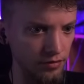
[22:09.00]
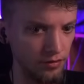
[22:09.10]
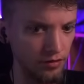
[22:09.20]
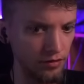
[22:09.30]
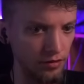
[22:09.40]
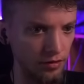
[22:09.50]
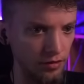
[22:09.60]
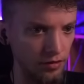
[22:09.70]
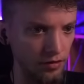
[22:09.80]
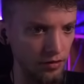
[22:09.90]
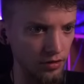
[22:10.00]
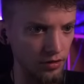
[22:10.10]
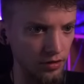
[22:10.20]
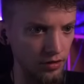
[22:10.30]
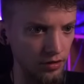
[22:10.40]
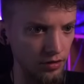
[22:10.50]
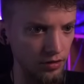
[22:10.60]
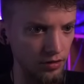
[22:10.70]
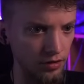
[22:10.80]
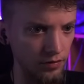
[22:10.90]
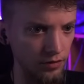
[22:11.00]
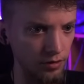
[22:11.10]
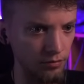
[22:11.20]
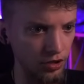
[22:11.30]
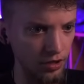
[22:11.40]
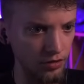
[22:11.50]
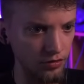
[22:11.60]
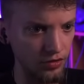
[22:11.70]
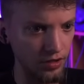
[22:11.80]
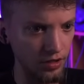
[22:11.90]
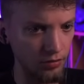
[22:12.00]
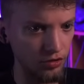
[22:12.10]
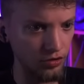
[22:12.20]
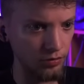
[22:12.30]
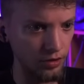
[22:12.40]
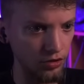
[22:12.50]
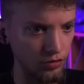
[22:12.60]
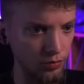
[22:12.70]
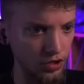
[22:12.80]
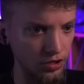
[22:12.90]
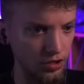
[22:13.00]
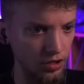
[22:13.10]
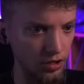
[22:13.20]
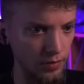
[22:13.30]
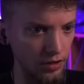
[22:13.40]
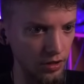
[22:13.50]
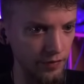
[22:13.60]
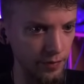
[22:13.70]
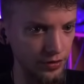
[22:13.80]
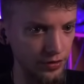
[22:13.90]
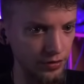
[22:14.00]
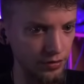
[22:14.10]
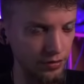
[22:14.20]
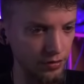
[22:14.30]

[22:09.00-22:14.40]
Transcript: Gdzie idziemy na wprost? Nie wiem, czekaj, już zerkam, czy są jakieś tu przejścia. Nie ma, na wprost.